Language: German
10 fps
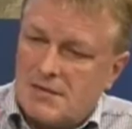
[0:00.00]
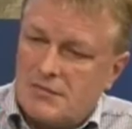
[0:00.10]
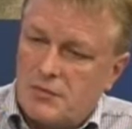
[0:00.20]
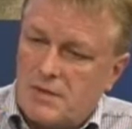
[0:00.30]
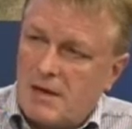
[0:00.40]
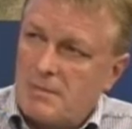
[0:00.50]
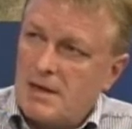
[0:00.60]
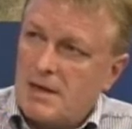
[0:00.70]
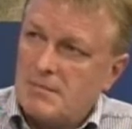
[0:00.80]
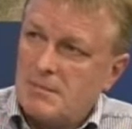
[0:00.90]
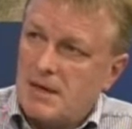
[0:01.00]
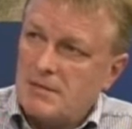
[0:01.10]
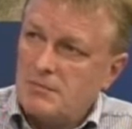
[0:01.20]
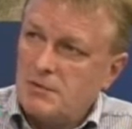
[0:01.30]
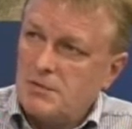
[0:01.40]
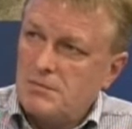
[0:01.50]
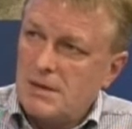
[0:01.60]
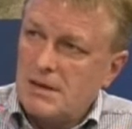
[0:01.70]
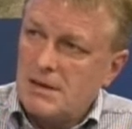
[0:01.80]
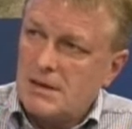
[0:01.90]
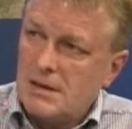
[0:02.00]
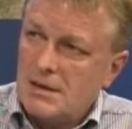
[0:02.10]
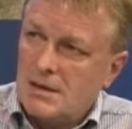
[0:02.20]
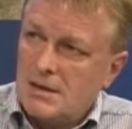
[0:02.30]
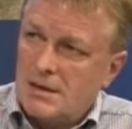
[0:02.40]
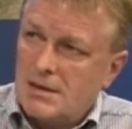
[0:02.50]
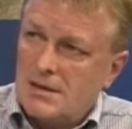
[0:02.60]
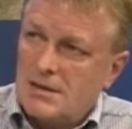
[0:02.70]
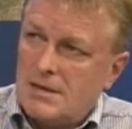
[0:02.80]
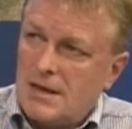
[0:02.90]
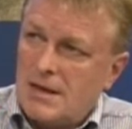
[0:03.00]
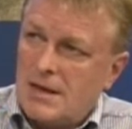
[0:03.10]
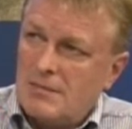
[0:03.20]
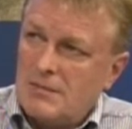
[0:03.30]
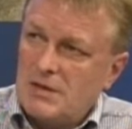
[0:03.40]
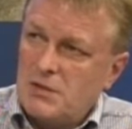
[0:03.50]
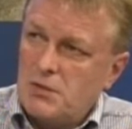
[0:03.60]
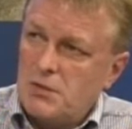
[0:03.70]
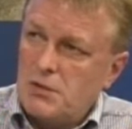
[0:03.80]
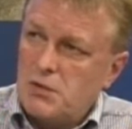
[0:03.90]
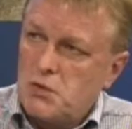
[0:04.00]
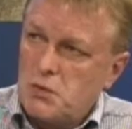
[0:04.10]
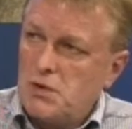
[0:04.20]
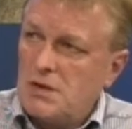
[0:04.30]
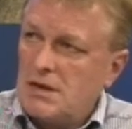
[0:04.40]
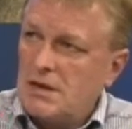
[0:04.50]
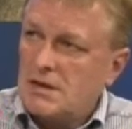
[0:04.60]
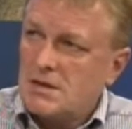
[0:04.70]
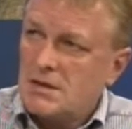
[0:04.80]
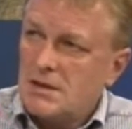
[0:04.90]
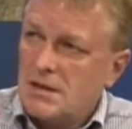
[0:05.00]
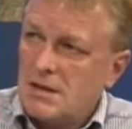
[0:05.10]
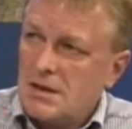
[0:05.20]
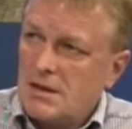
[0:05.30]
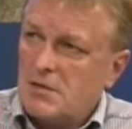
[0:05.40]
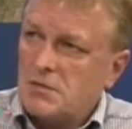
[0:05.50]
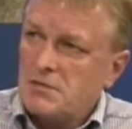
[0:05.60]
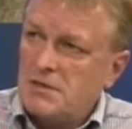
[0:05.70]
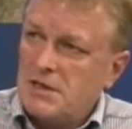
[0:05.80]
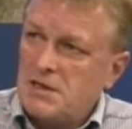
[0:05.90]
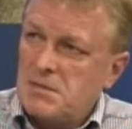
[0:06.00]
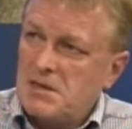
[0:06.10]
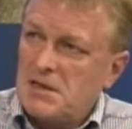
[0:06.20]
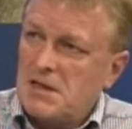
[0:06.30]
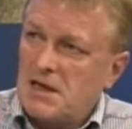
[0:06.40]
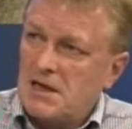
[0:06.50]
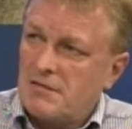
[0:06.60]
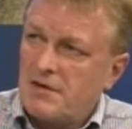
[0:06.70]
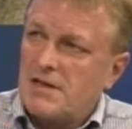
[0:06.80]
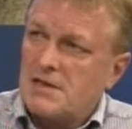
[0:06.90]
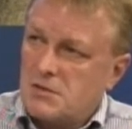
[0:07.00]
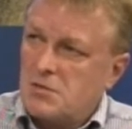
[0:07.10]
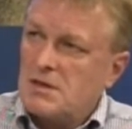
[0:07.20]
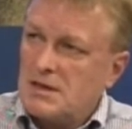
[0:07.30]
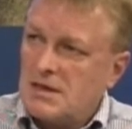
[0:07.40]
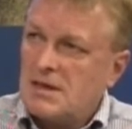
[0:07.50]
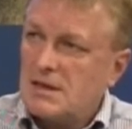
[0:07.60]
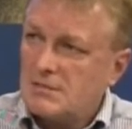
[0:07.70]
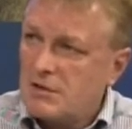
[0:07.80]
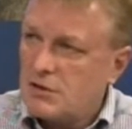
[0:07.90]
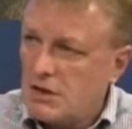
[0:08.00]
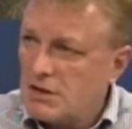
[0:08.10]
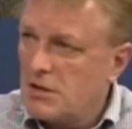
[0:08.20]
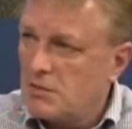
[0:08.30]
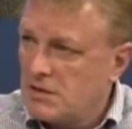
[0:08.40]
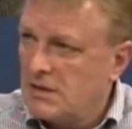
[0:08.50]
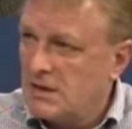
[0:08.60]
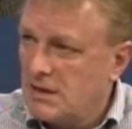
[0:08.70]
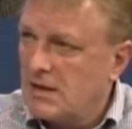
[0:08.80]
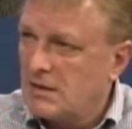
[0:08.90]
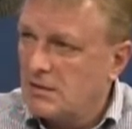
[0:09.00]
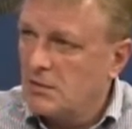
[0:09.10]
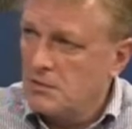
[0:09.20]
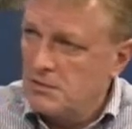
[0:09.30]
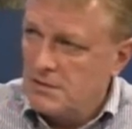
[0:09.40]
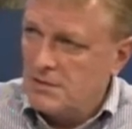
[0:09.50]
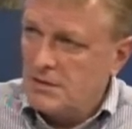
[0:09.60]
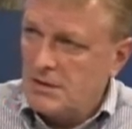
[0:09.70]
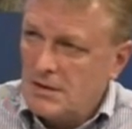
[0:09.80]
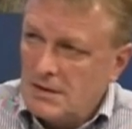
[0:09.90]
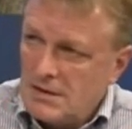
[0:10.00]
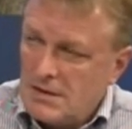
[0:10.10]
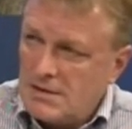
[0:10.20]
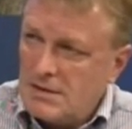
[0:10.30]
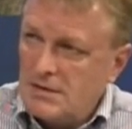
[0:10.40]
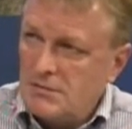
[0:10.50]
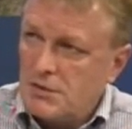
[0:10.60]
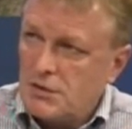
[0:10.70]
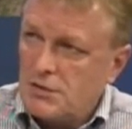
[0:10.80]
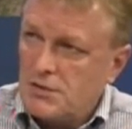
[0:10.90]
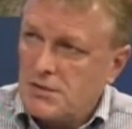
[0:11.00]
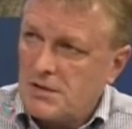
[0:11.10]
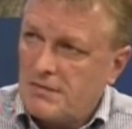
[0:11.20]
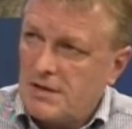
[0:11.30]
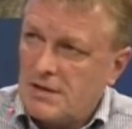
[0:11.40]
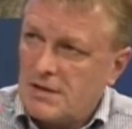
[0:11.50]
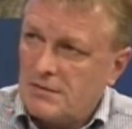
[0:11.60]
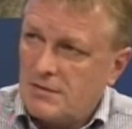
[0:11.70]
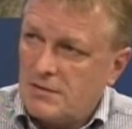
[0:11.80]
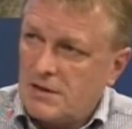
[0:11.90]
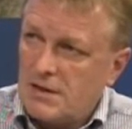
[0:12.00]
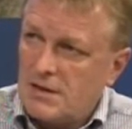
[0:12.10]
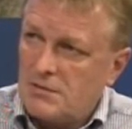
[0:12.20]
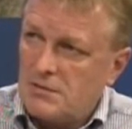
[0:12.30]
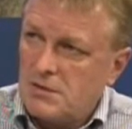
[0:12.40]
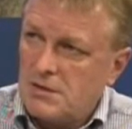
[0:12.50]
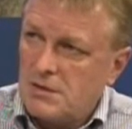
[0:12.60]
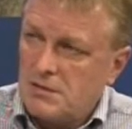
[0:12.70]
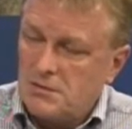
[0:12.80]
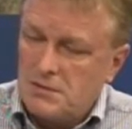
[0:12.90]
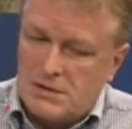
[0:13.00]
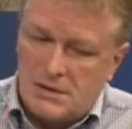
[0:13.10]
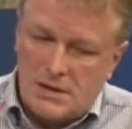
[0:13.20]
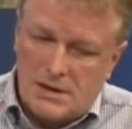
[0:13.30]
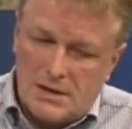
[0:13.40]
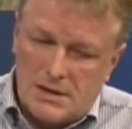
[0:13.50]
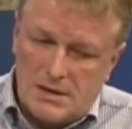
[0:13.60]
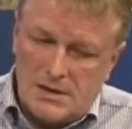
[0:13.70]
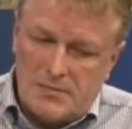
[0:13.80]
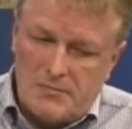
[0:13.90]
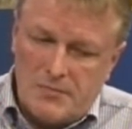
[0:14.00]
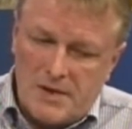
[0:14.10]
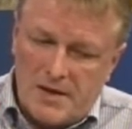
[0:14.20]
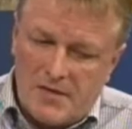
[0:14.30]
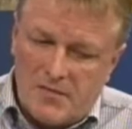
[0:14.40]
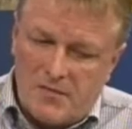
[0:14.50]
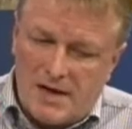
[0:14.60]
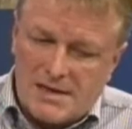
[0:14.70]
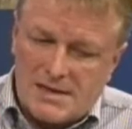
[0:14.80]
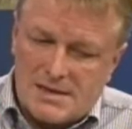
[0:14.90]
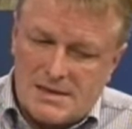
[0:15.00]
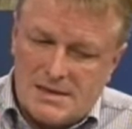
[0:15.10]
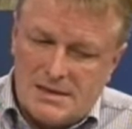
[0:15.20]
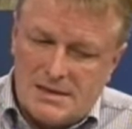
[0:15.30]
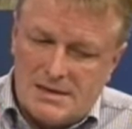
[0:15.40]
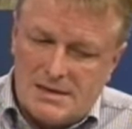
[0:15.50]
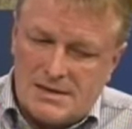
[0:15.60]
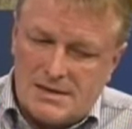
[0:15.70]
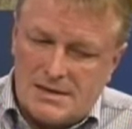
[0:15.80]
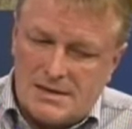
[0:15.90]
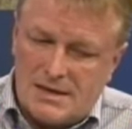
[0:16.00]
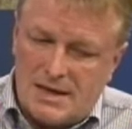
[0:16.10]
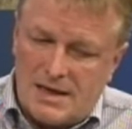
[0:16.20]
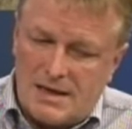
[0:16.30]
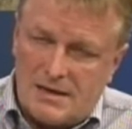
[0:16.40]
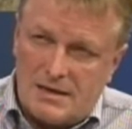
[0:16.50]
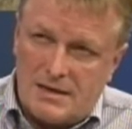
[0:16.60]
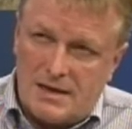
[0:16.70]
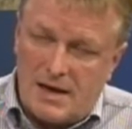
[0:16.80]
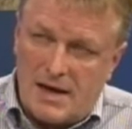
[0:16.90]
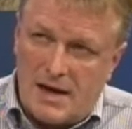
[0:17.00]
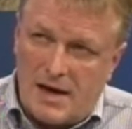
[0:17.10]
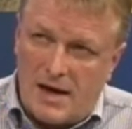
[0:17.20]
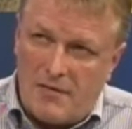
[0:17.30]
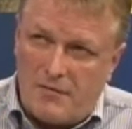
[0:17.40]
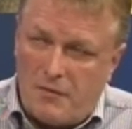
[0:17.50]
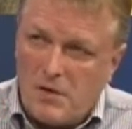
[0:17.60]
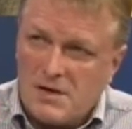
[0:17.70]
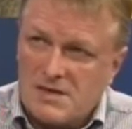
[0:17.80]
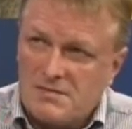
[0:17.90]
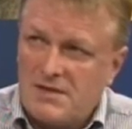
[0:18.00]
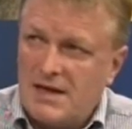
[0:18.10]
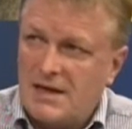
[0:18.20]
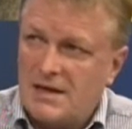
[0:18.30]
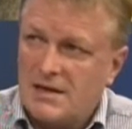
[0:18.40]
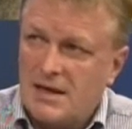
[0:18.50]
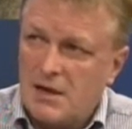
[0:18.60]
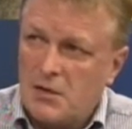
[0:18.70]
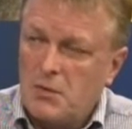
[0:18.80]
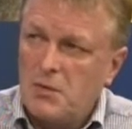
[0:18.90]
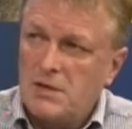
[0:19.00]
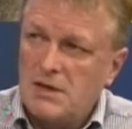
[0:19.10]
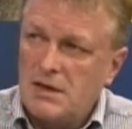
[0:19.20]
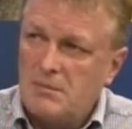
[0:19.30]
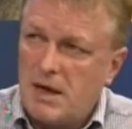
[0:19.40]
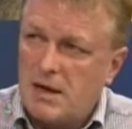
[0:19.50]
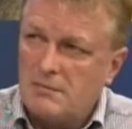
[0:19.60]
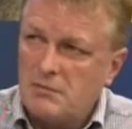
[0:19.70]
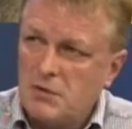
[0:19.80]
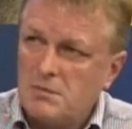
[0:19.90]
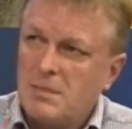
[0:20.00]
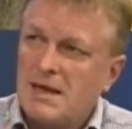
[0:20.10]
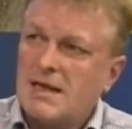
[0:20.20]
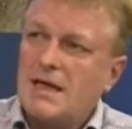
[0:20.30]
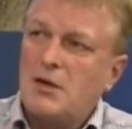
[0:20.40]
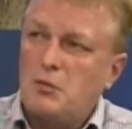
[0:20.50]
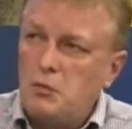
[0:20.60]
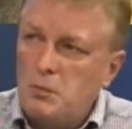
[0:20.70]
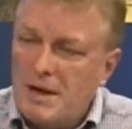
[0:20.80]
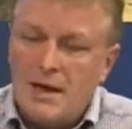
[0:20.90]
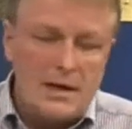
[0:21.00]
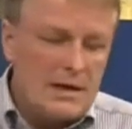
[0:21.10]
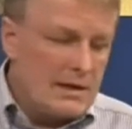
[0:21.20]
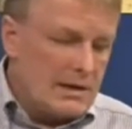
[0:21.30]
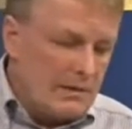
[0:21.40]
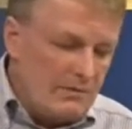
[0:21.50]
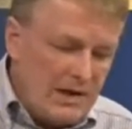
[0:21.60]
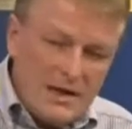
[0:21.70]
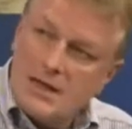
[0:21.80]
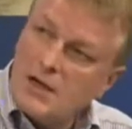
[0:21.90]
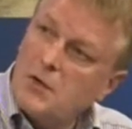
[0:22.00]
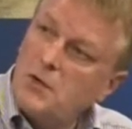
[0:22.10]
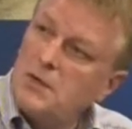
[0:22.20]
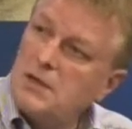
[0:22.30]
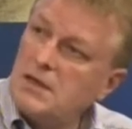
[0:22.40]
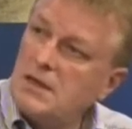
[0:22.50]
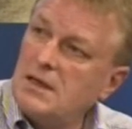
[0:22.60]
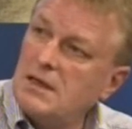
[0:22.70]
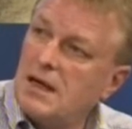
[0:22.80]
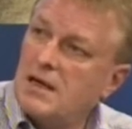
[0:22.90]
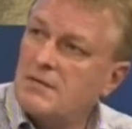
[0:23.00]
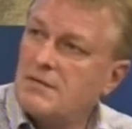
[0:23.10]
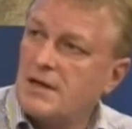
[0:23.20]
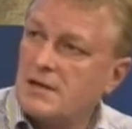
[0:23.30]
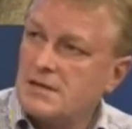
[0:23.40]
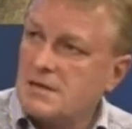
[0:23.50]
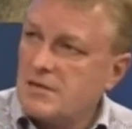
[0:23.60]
gerade vom Nachbarland Baden-Württemberg. Äh, da haben die Grünen zugelegt, genauso wie die SPD in Rheinland-Pfalz zugelegt hat, wahrscheinlich aus den genannten Gründen, dass sie Unterstützung erfahren hat, die Frau Dreier, durch die Grünen. Ähm, was ist der Erfolgsweg der Grünen in Baden-Württemberg gegenüber dem Weg der Grünen in Rheinland-Pfalz?